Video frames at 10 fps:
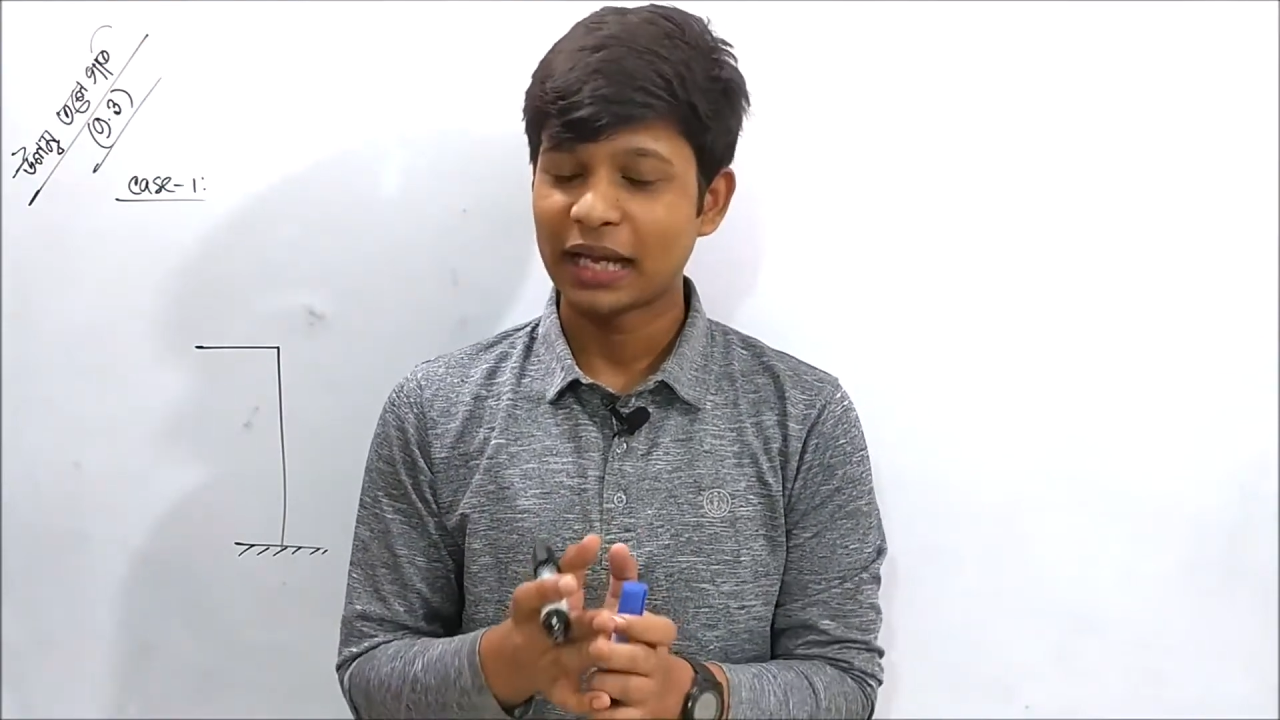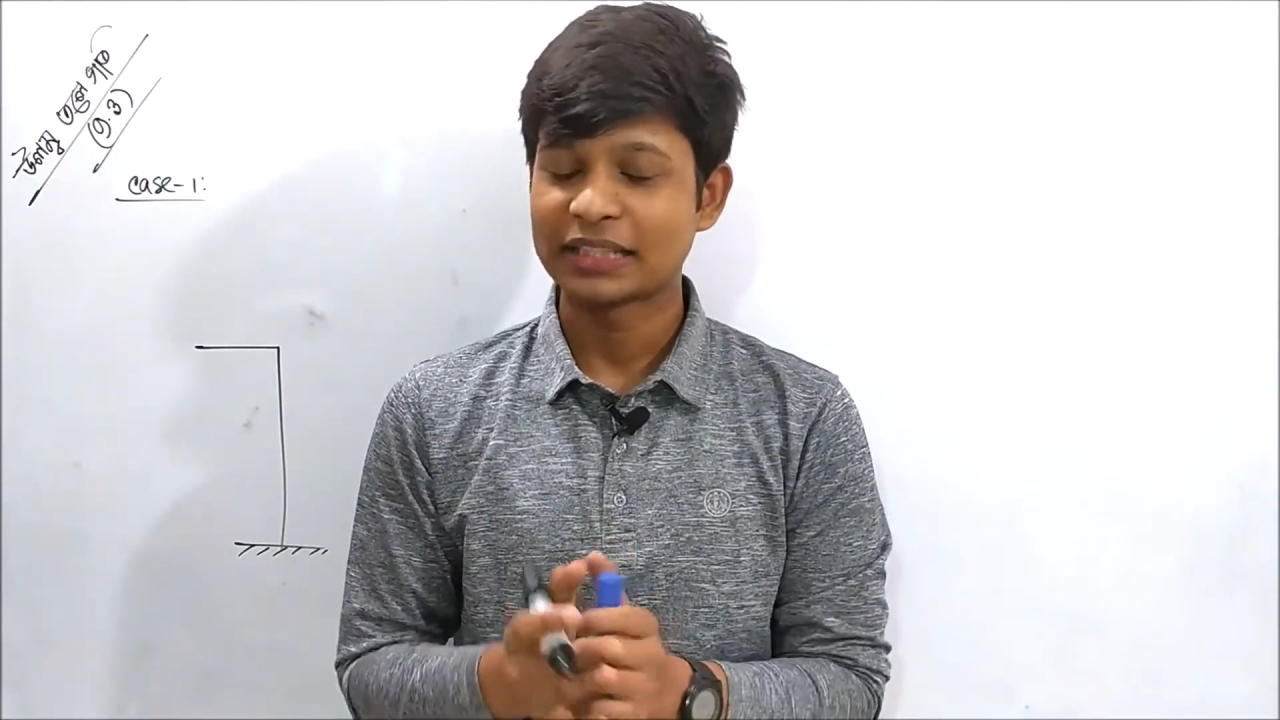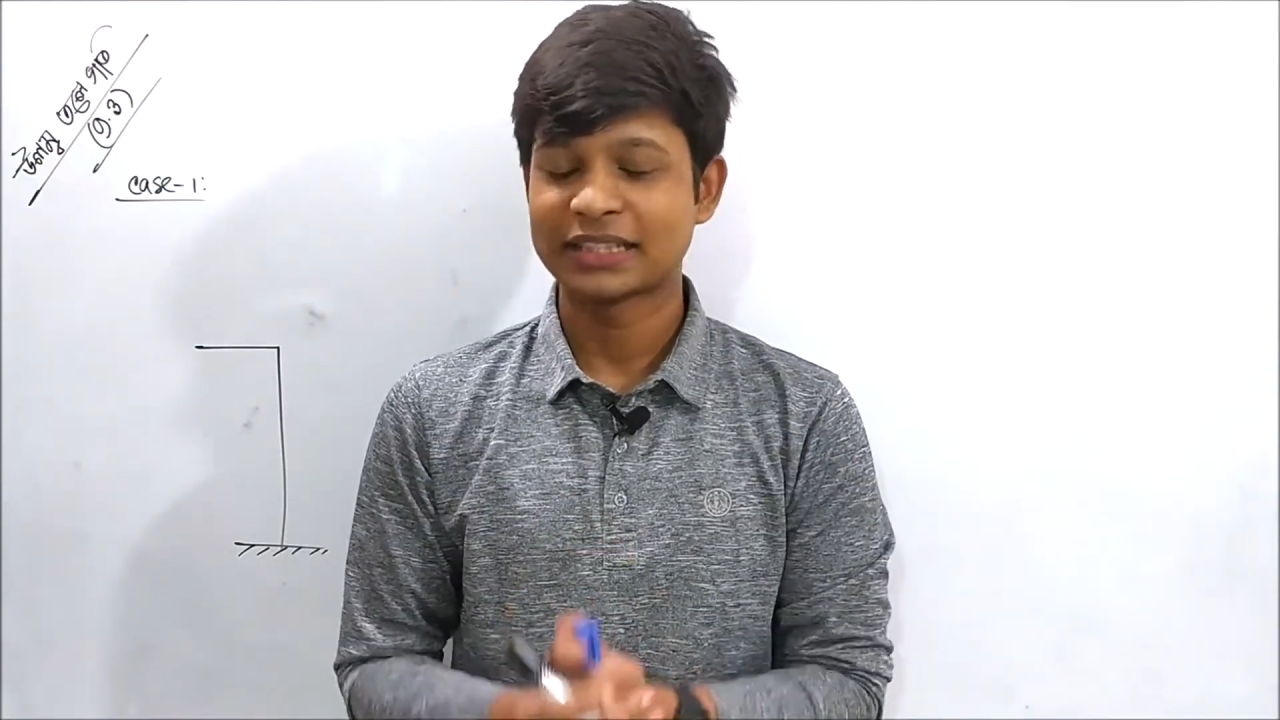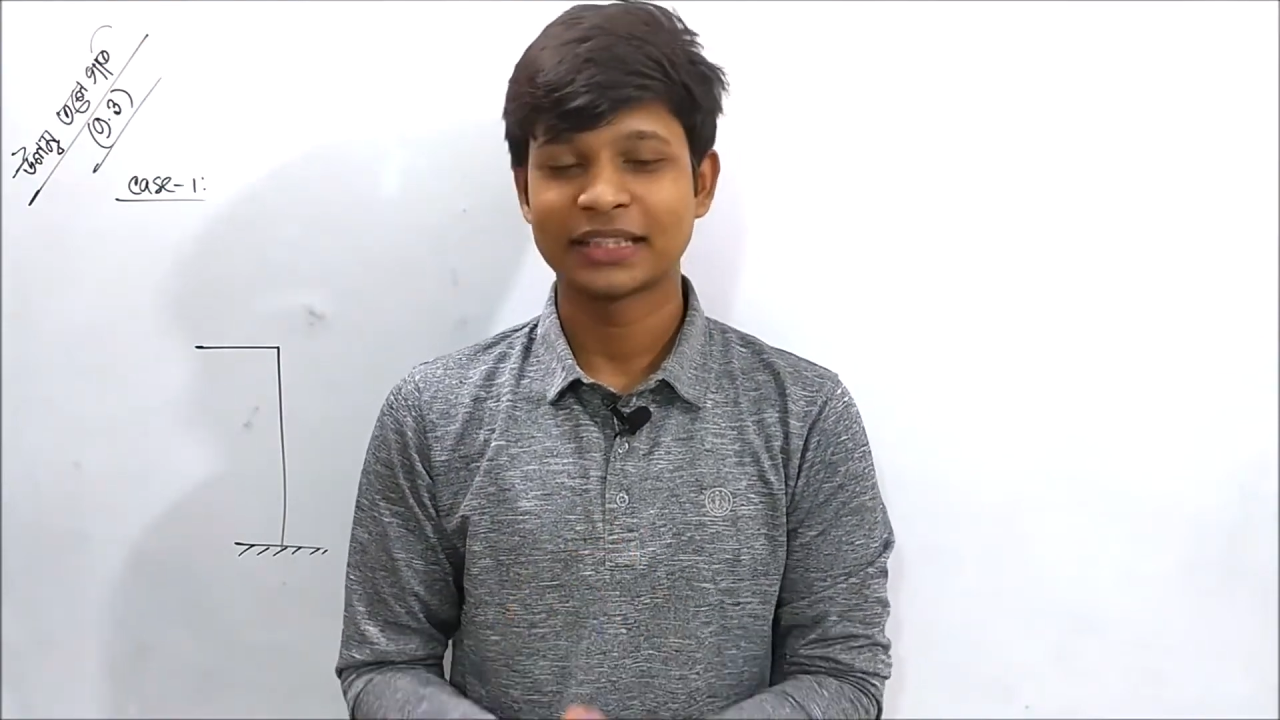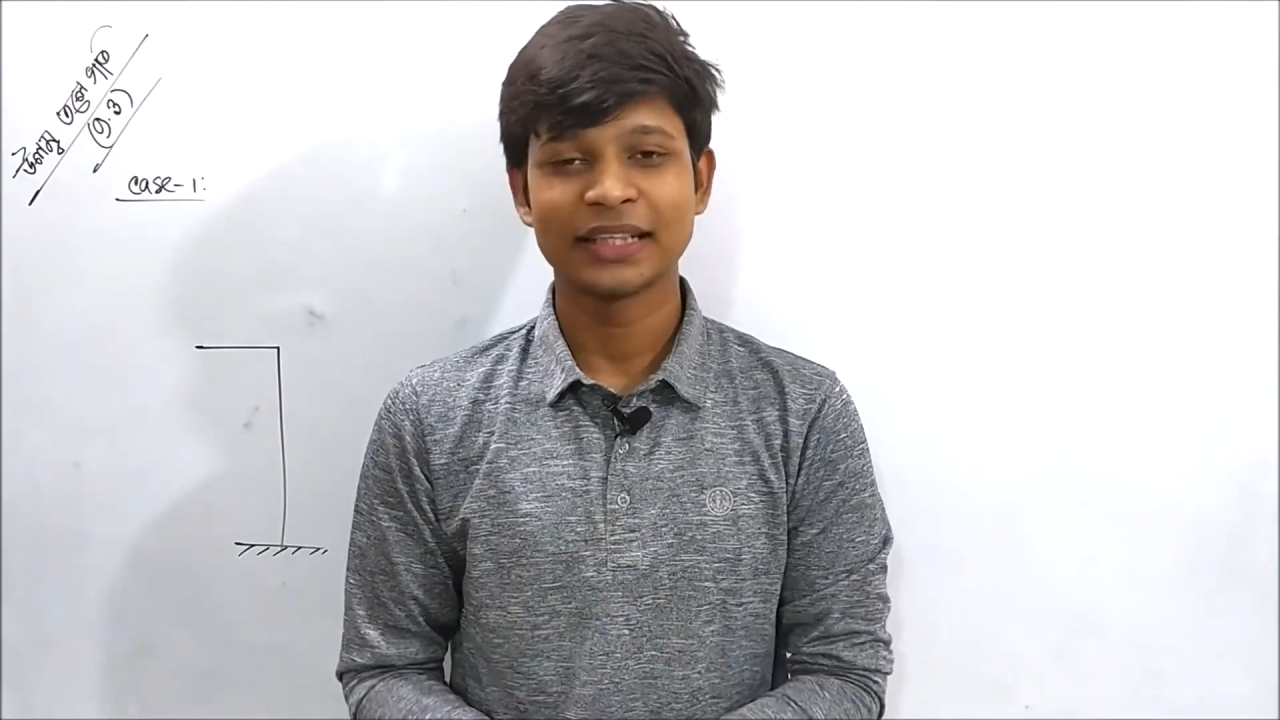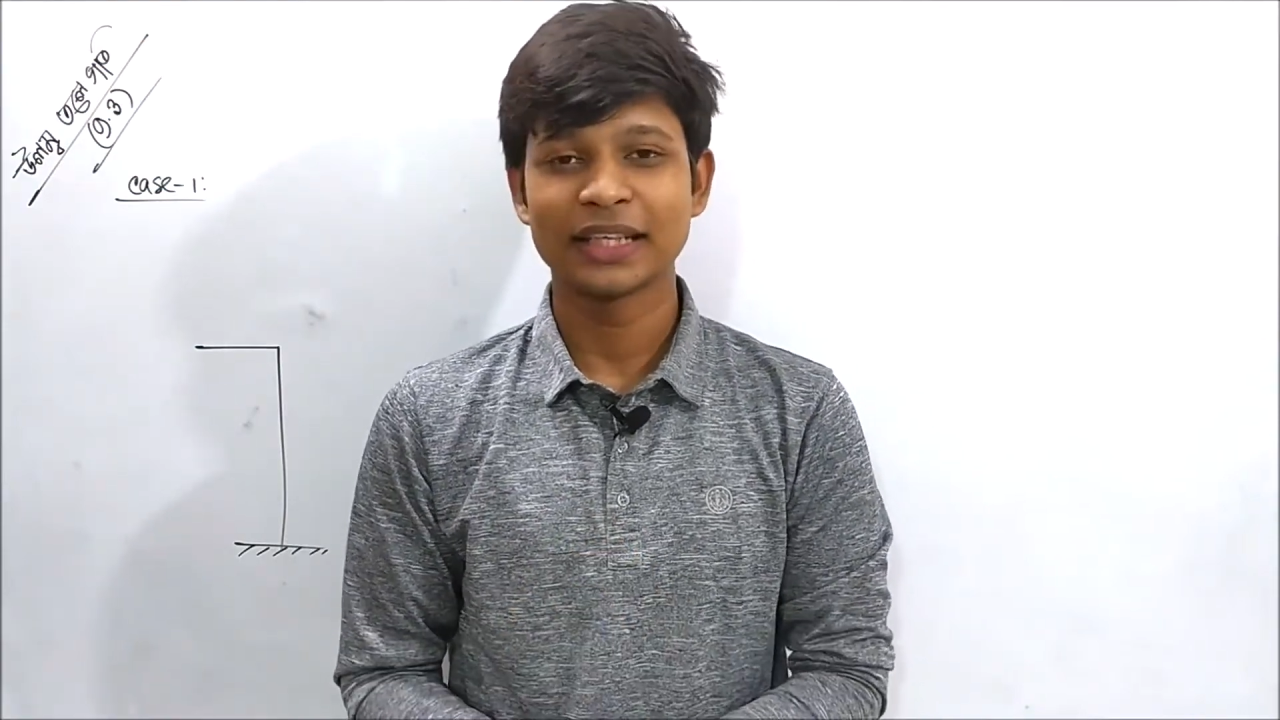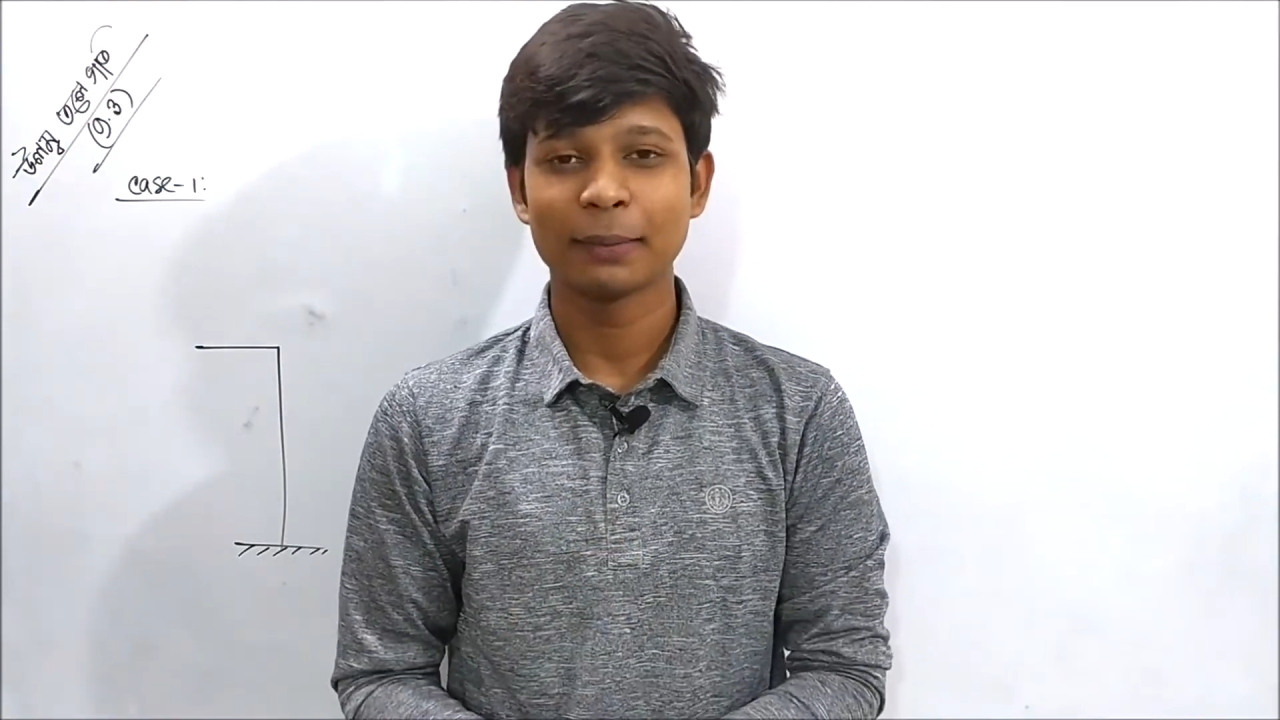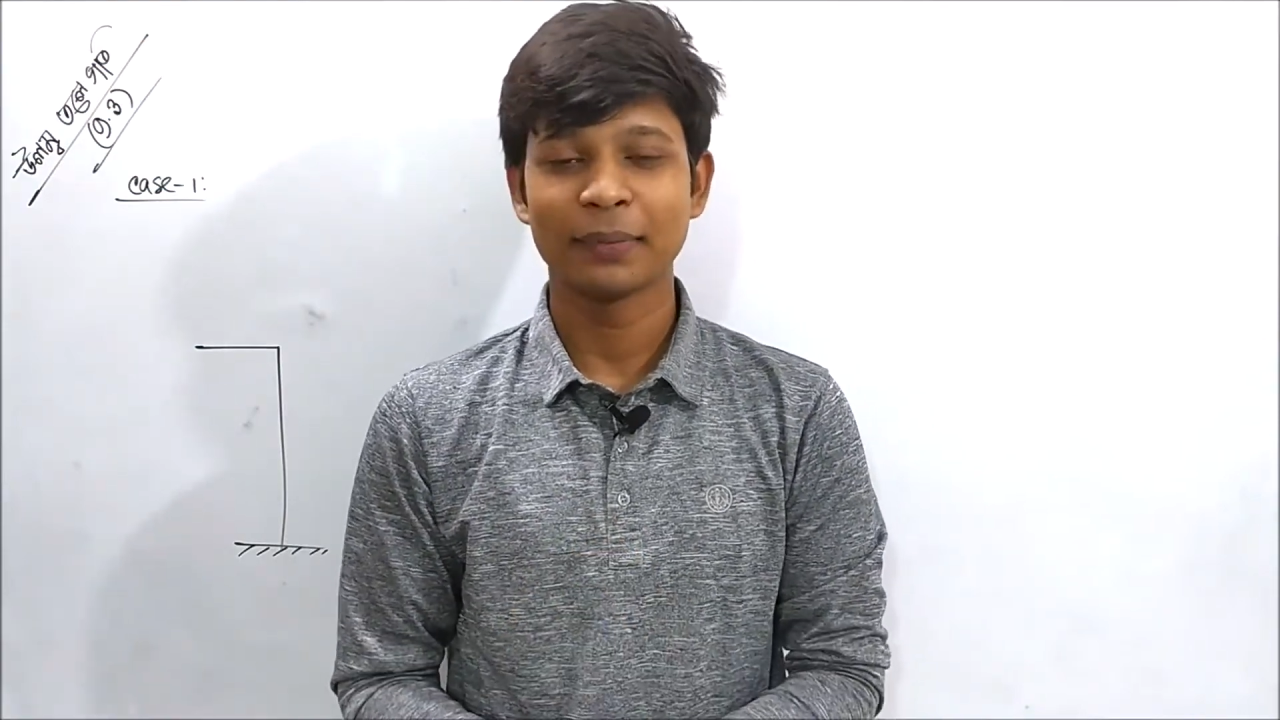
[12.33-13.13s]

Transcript: আজকে থেকে